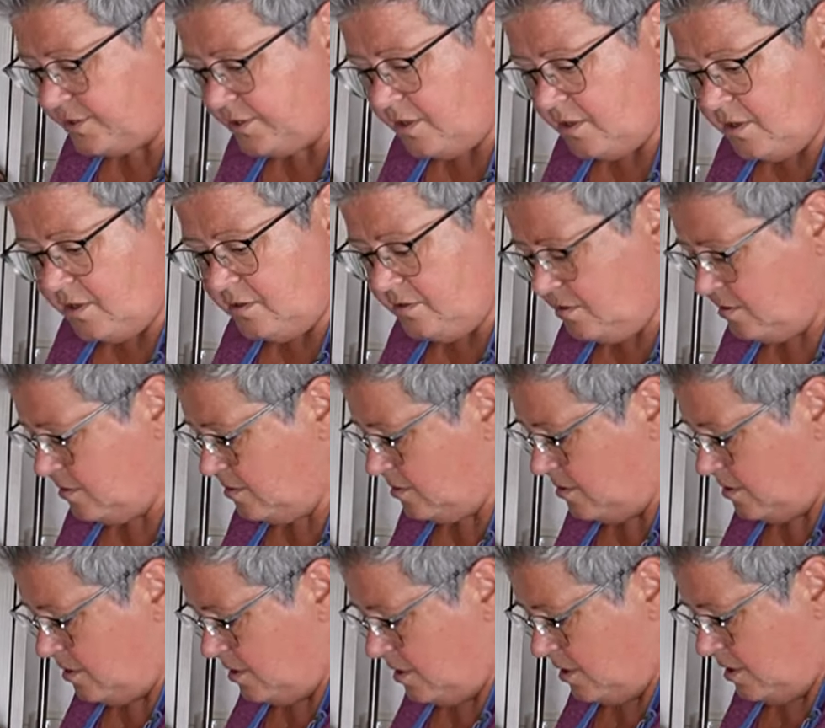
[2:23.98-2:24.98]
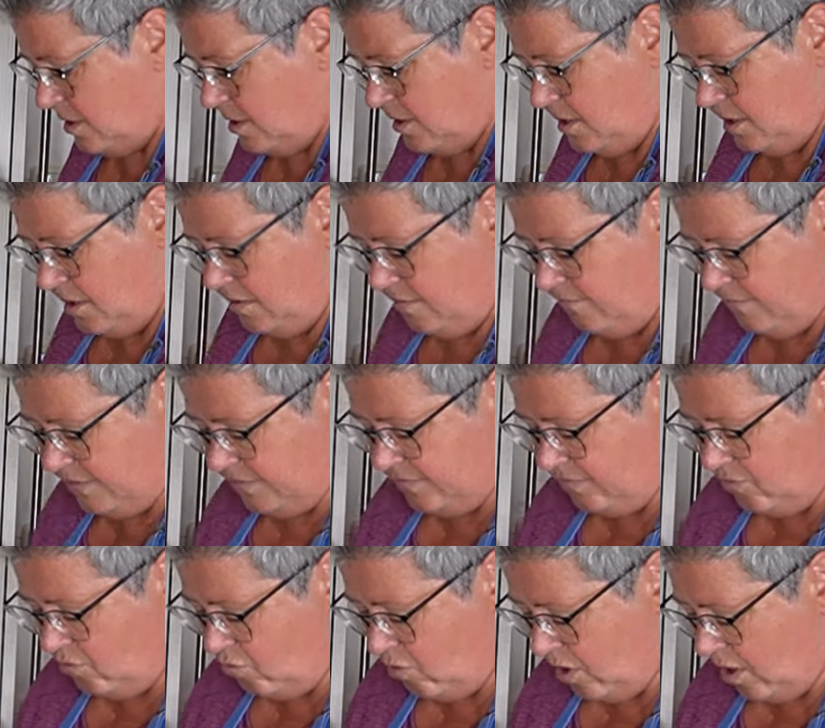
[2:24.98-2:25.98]
da, wenn
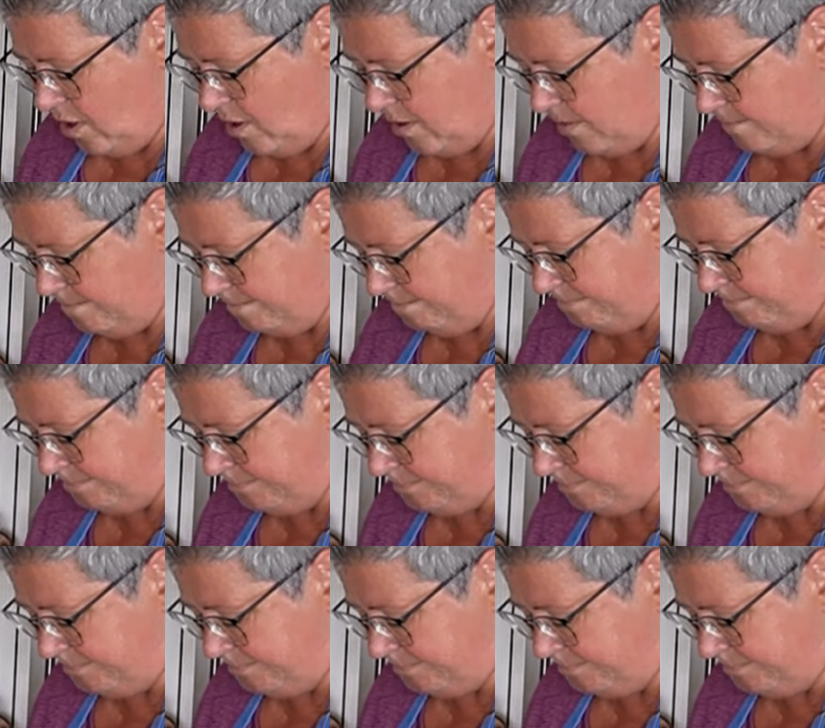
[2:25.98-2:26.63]
Sie Hunger haben.